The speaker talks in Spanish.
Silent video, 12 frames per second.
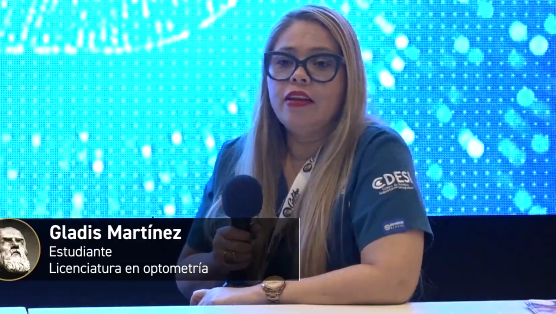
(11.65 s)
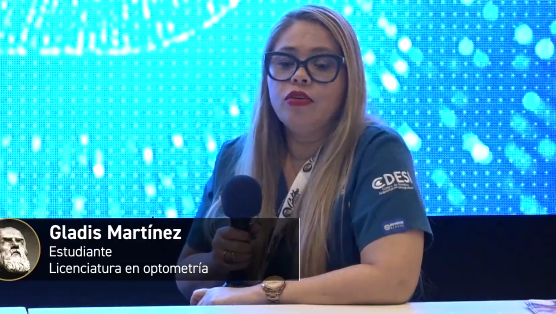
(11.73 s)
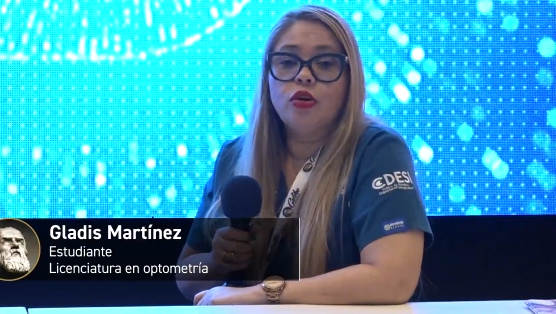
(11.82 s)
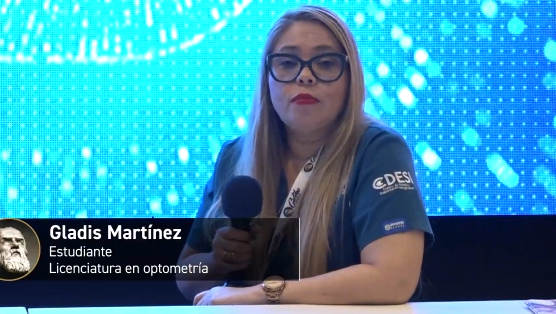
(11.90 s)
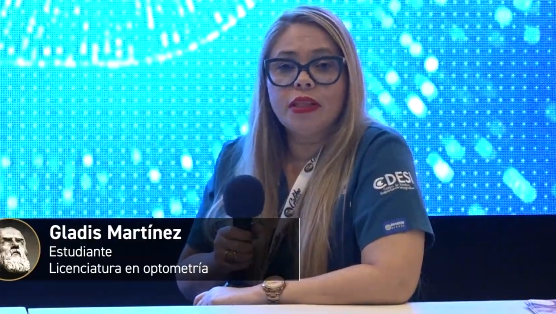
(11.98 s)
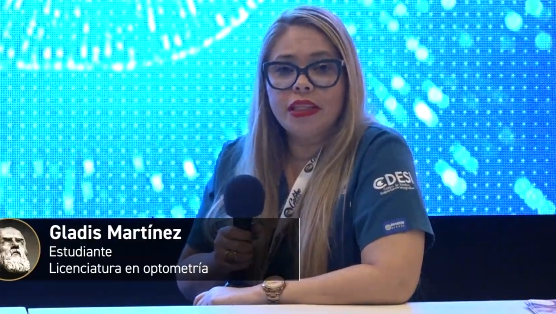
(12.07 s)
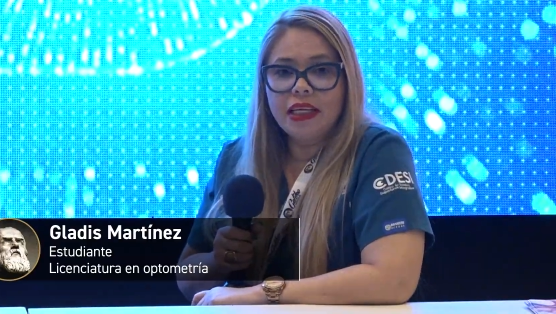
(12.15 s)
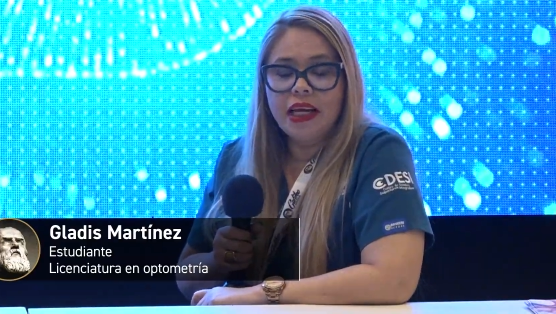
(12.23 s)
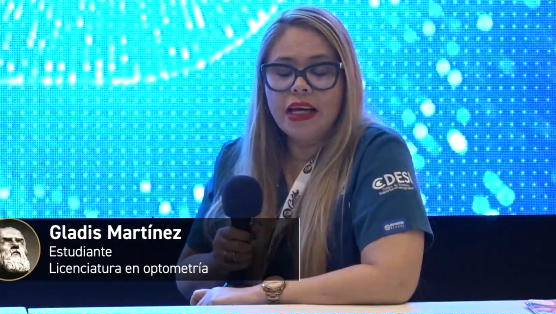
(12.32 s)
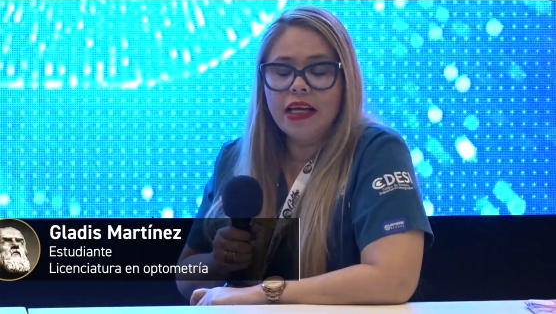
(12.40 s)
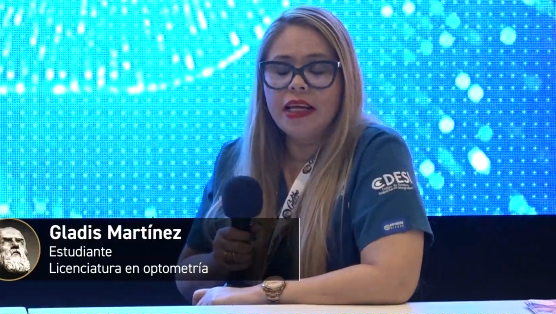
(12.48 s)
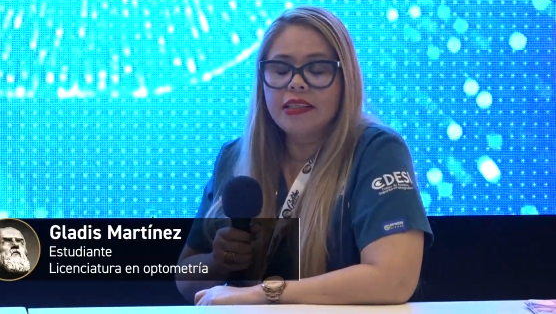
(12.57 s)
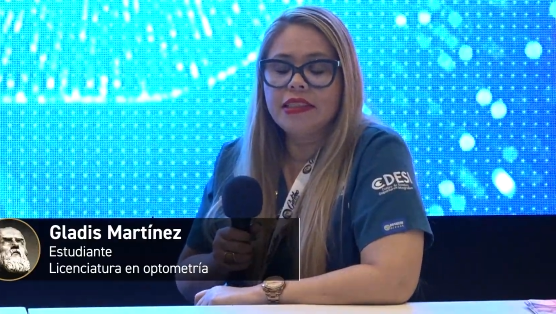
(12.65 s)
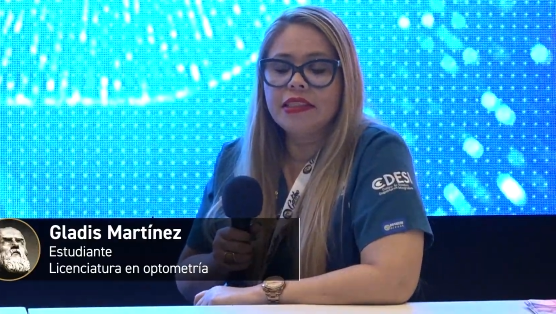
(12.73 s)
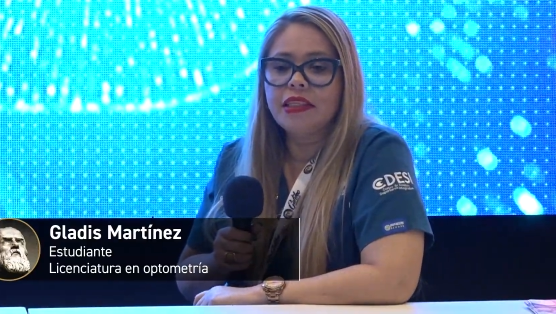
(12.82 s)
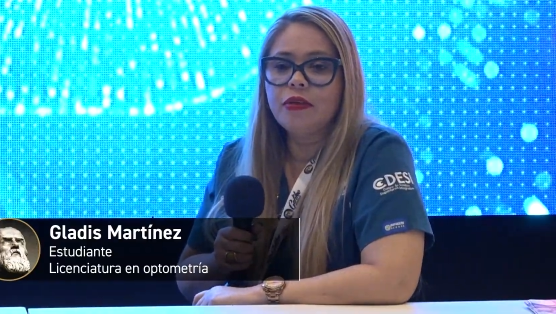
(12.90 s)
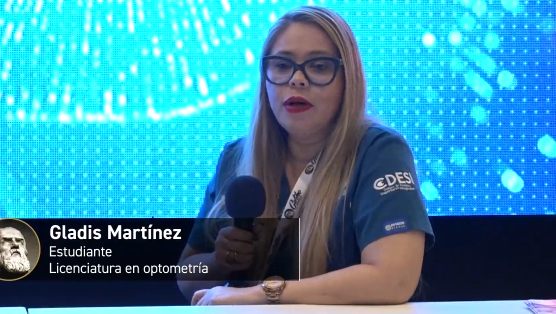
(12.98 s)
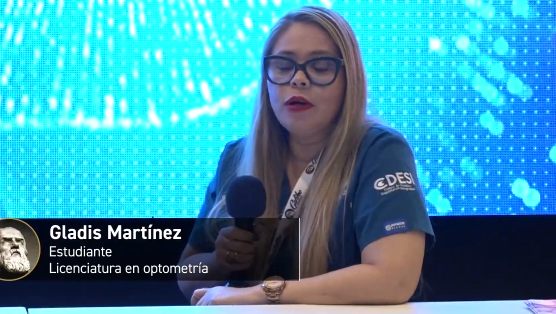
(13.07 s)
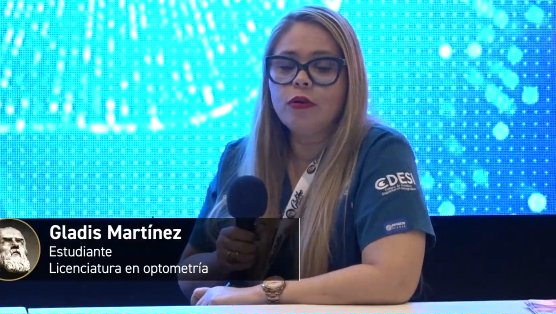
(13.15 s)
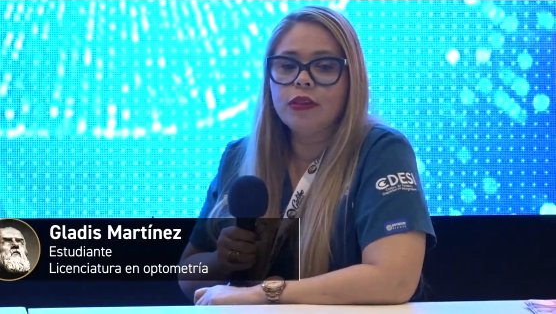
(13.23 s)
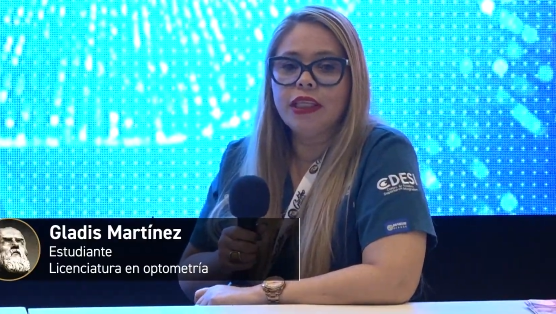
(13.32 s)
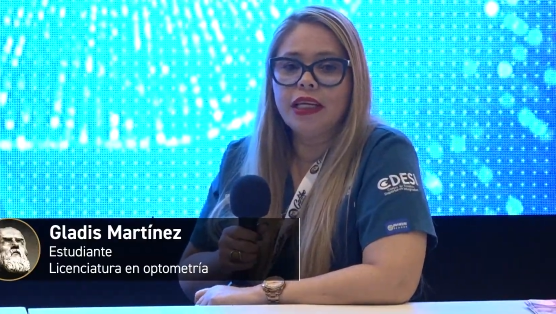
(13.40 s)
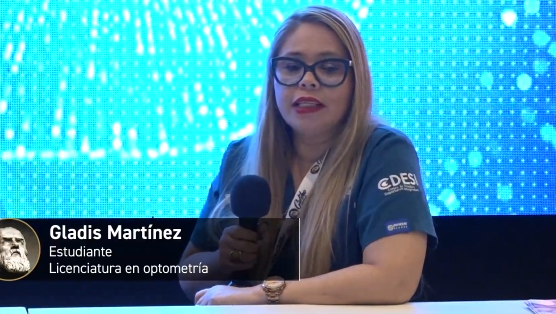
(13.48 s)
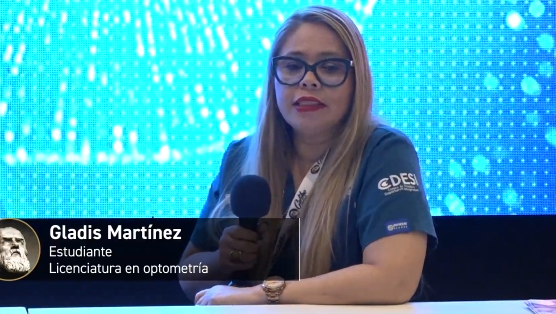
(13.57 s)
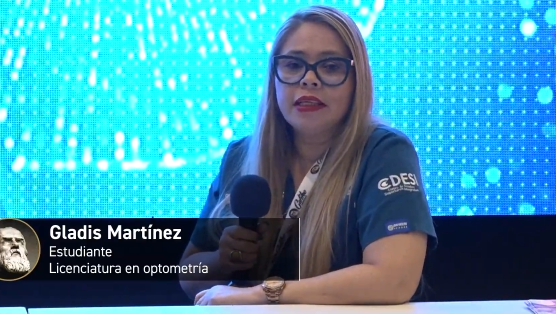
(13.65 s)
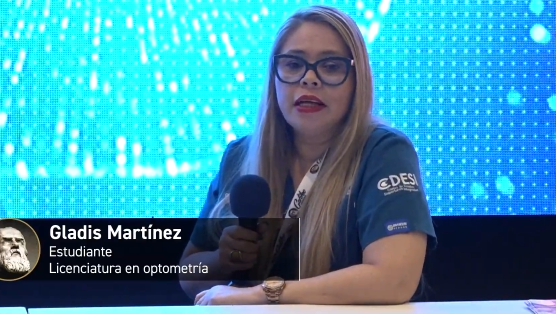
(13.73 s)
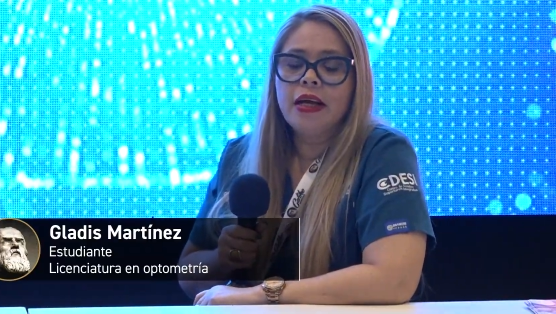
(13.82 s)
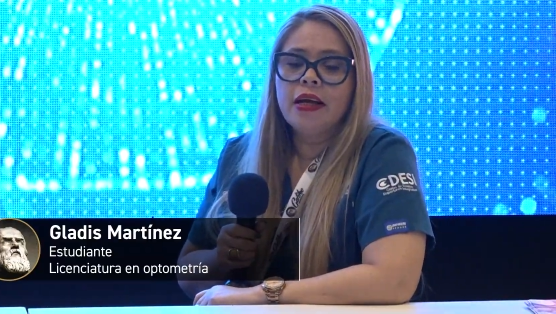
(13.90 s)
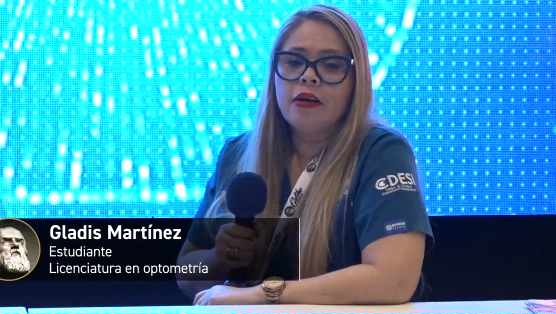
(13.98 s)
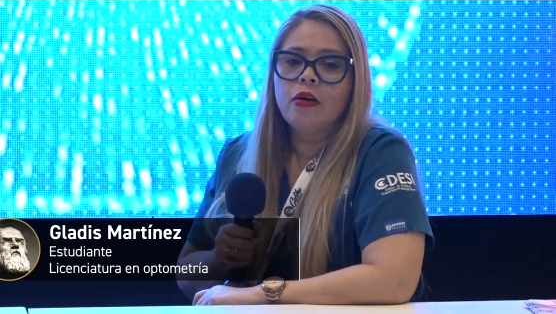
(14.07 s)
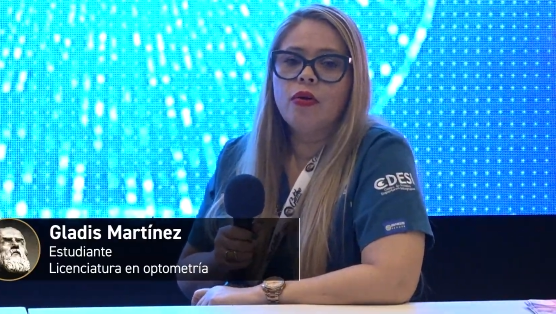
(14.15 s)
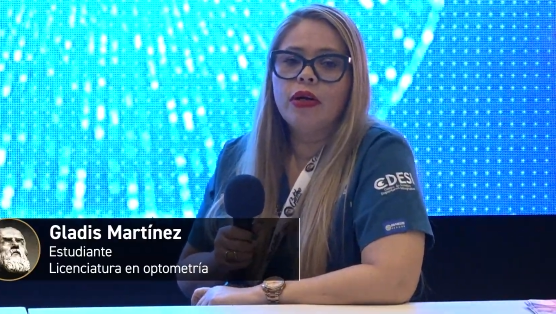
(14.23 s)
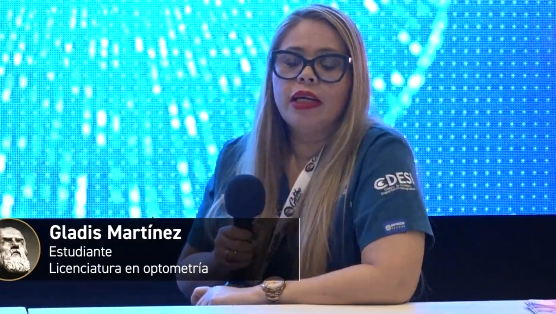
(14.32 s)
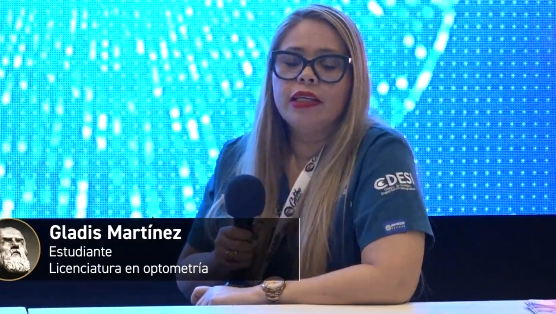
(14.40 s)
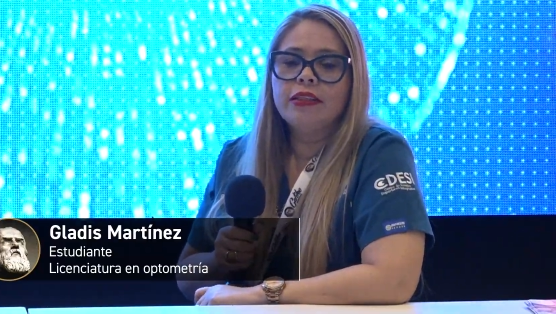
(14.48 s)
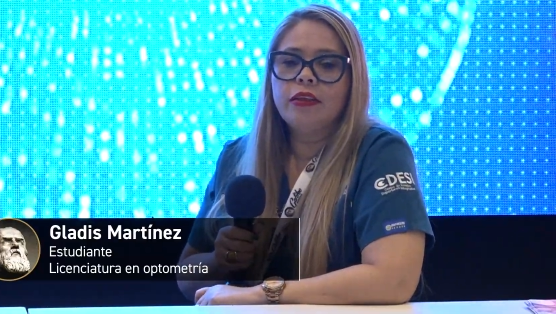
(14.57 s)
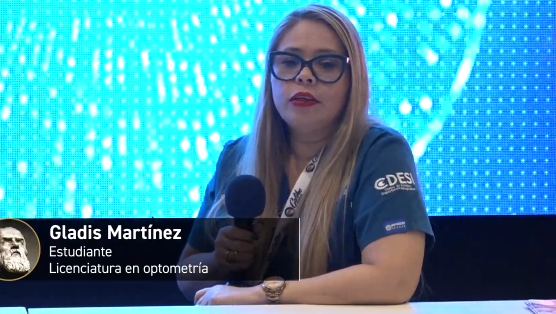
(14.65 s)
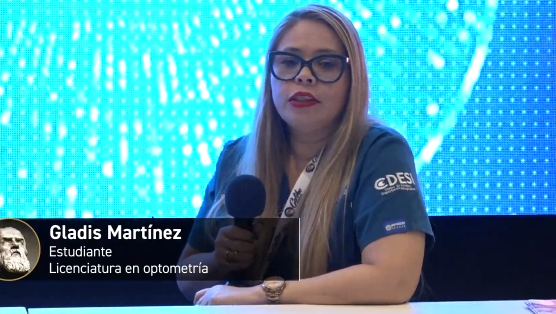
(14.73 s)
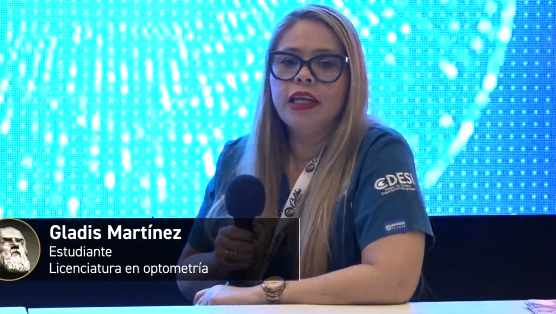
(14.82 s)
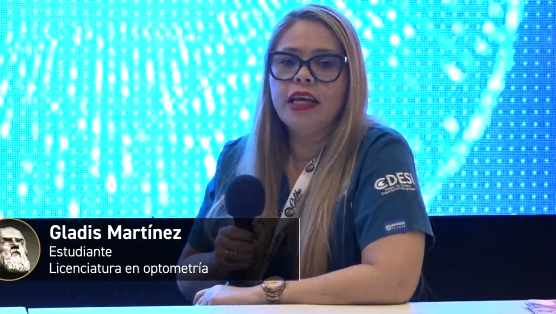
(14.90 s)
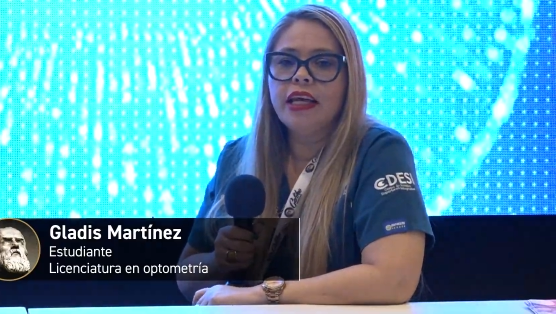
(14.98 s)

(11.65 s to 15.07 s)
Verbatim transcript: de optometría, he asistido a los tres congresos.